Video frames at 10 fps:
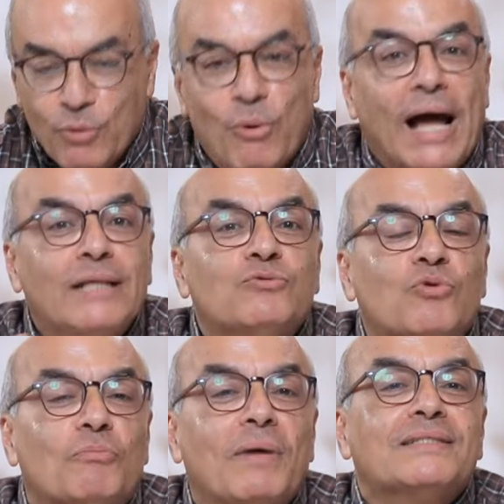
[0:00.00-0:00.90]

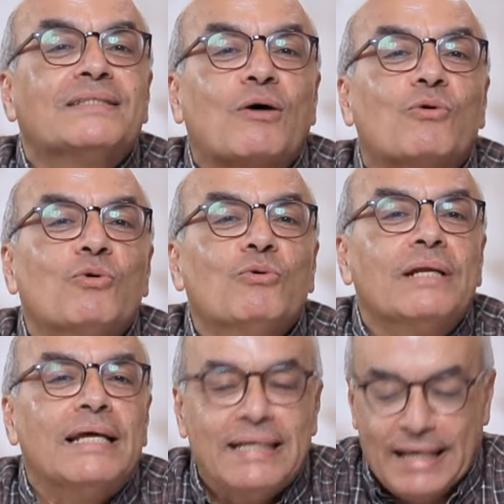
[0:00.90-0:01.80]
وأنتم من تقولون
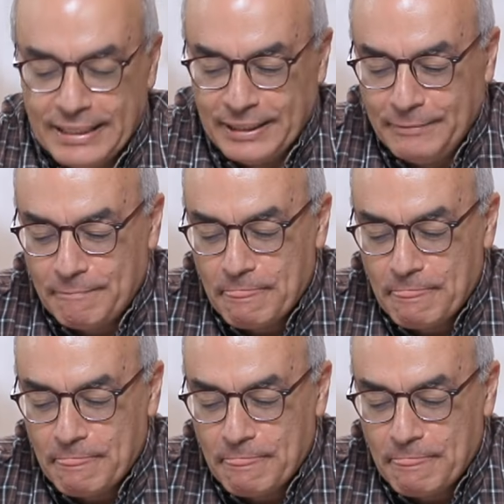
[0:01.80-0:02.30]
إني أنا